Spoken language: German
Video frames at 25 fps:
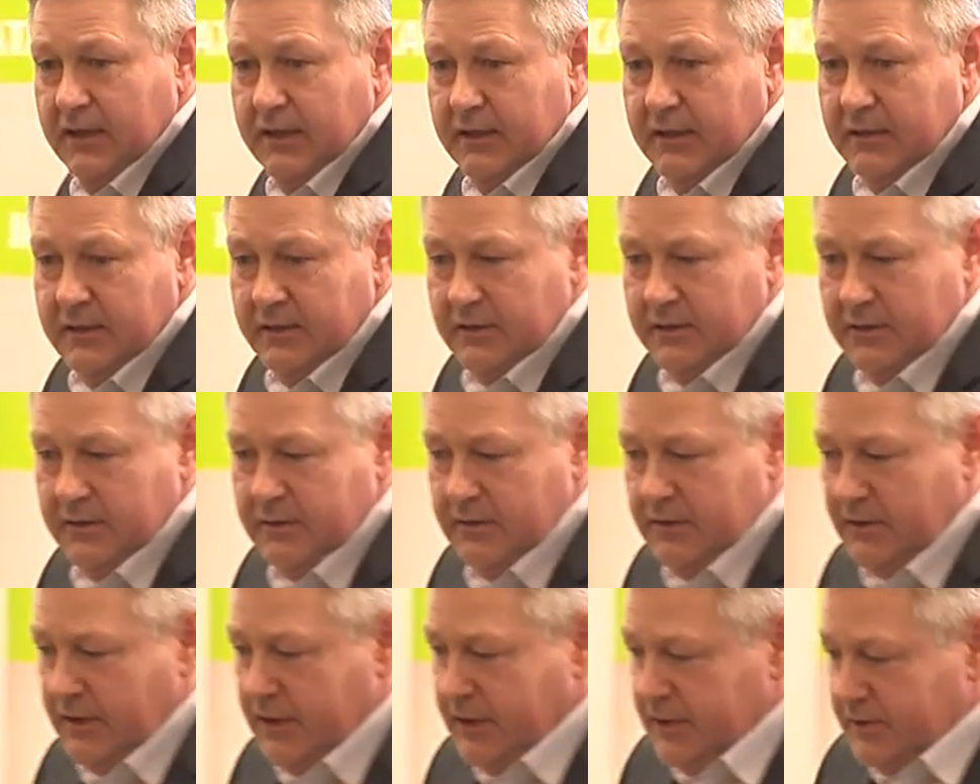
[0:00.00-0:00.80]
äh,
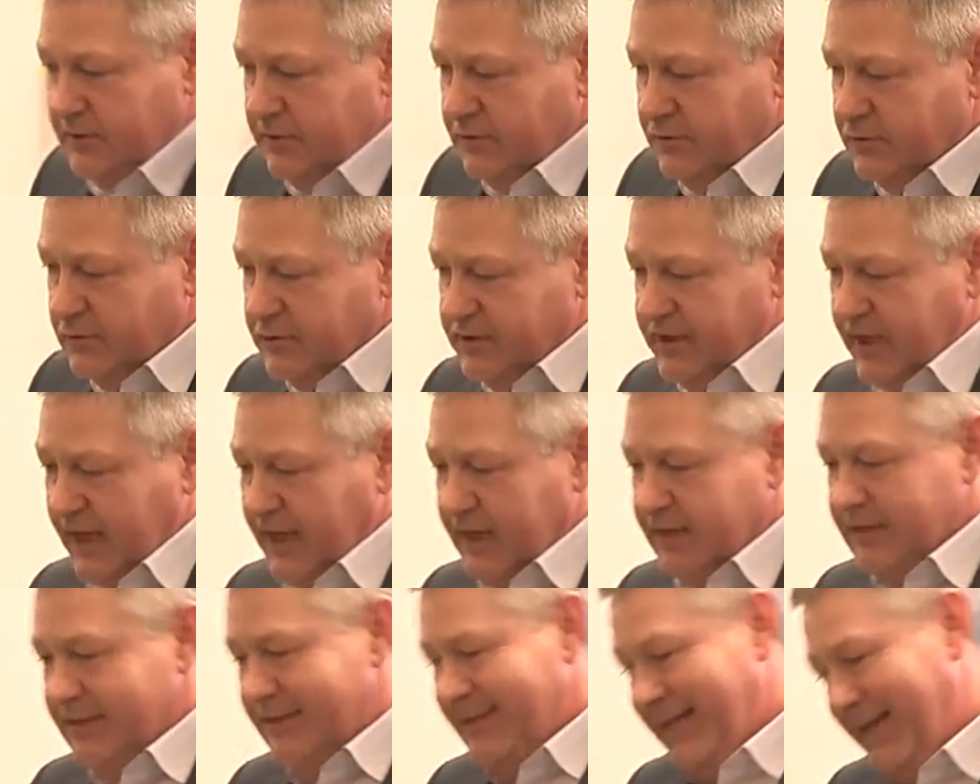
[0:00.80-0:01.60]
zu
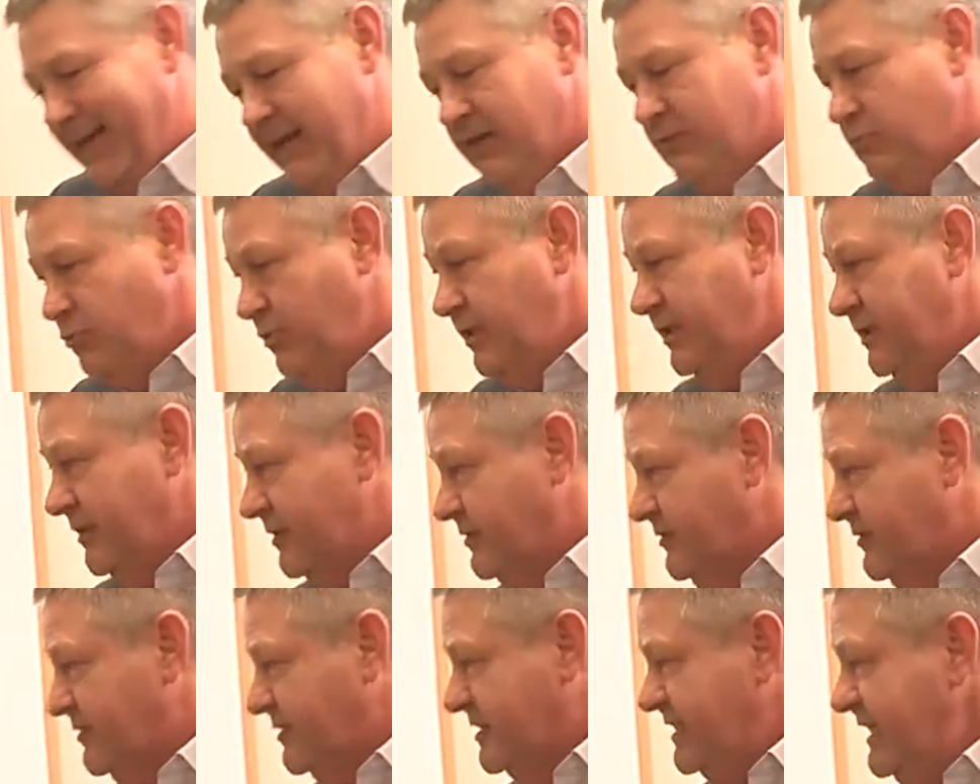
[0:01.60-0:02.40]
sagen, naja gut,
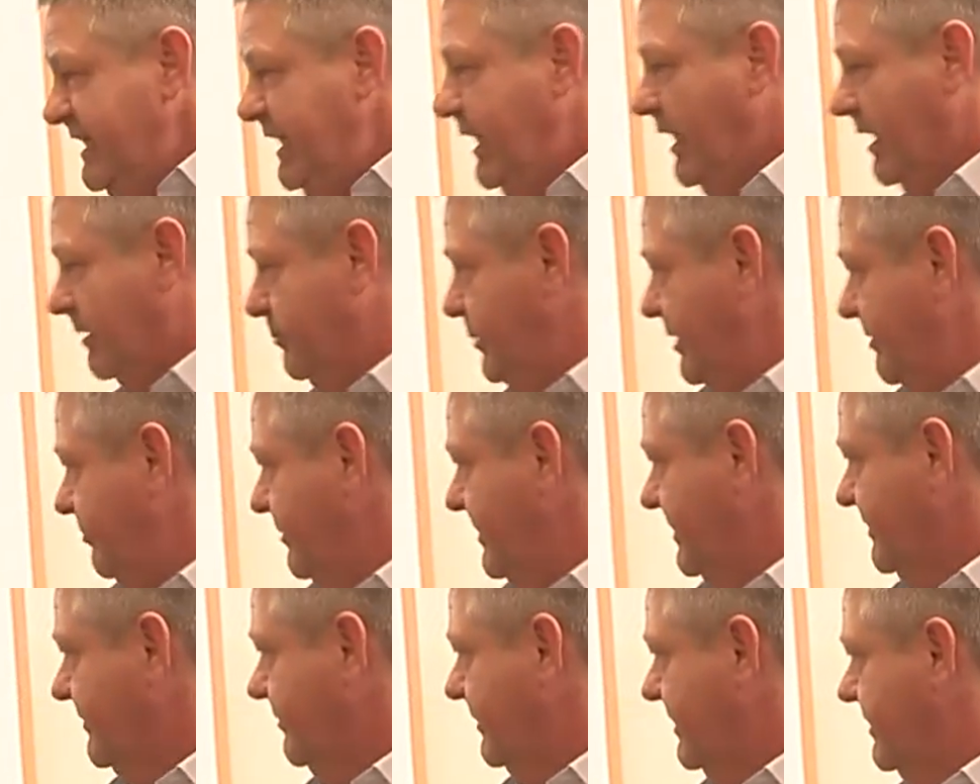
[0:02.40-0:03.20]
das Ziel habe ich
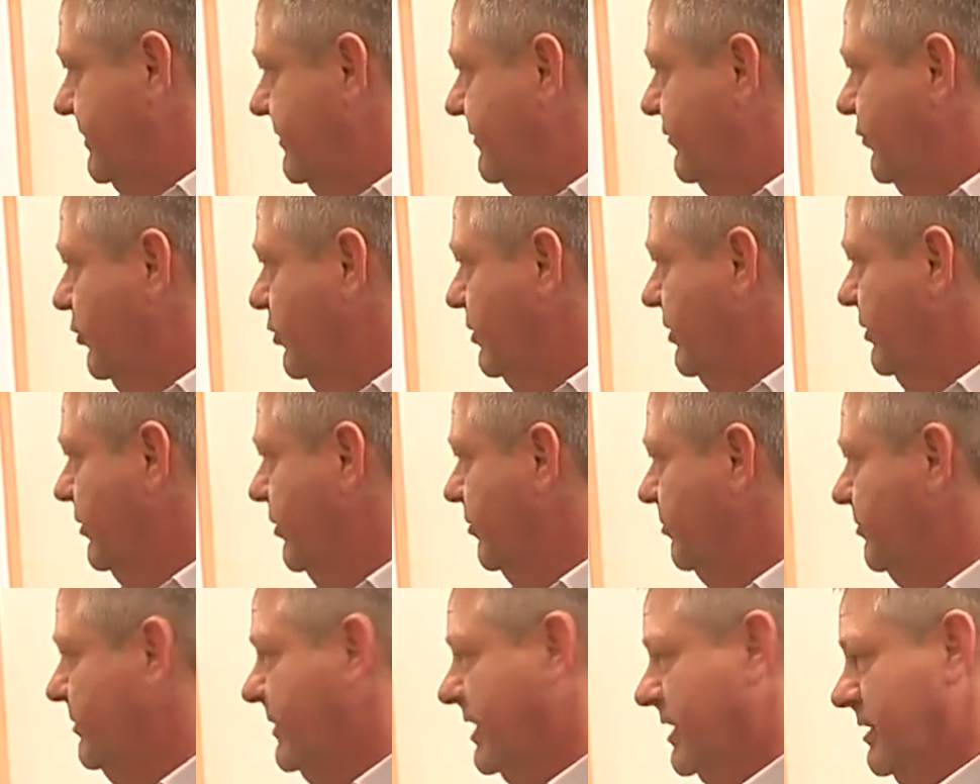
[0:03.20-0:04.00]
mir zwar jetzt
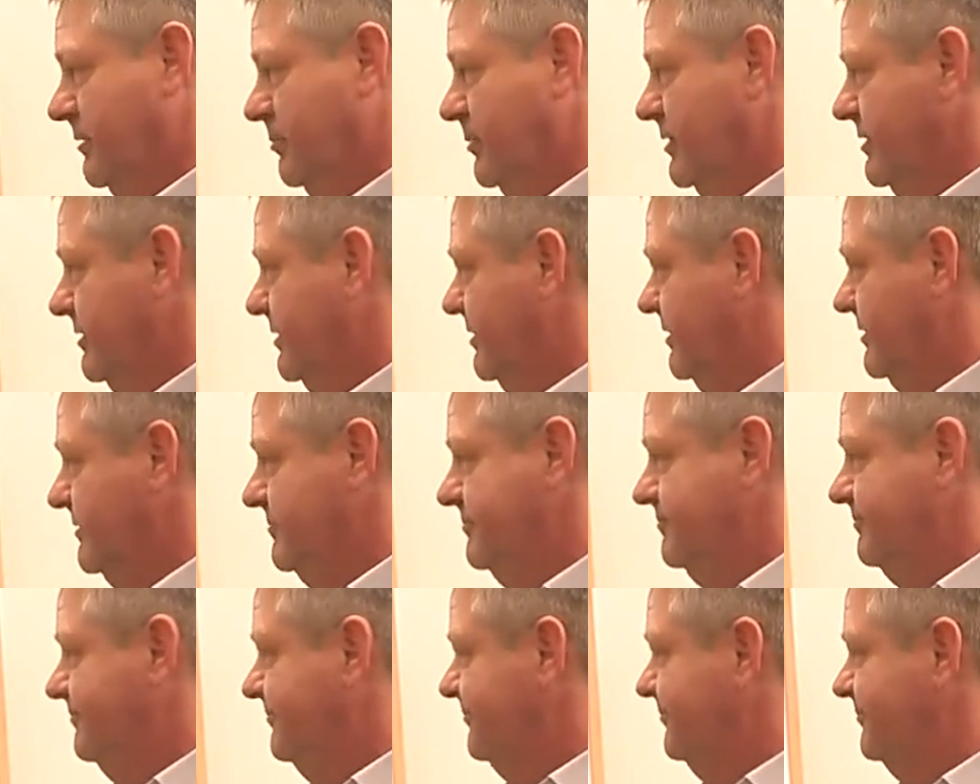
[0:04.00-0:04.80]
vorgenommen, aber
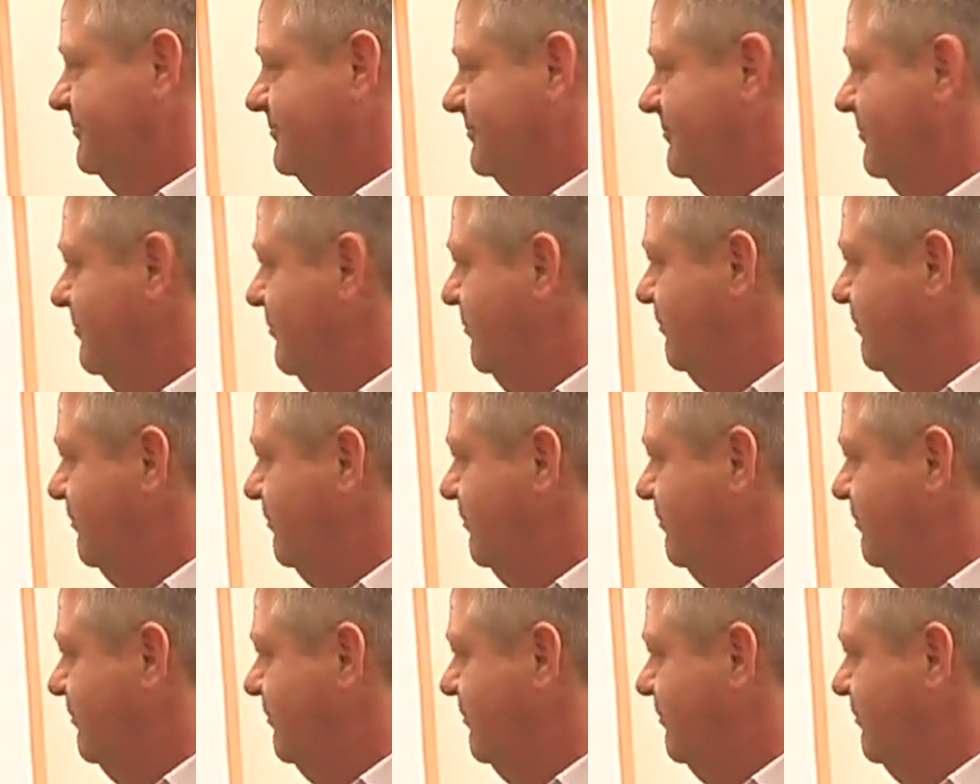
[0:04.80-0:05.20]
mh, hm,